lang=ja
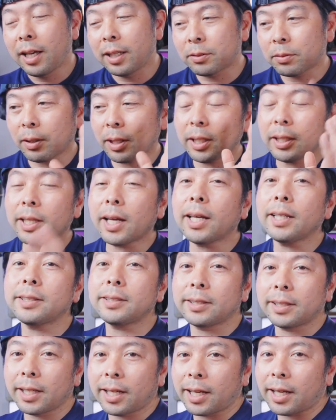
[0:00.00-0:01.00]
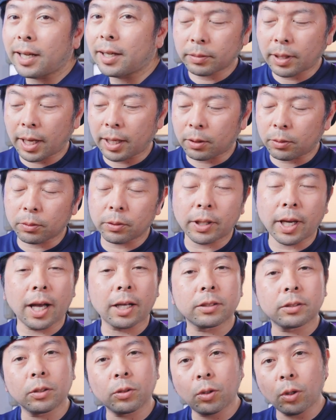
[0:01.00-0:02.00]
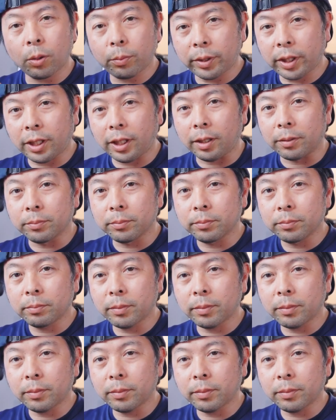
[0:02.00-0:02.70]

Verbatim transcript: それに対して、はい、この 105mm、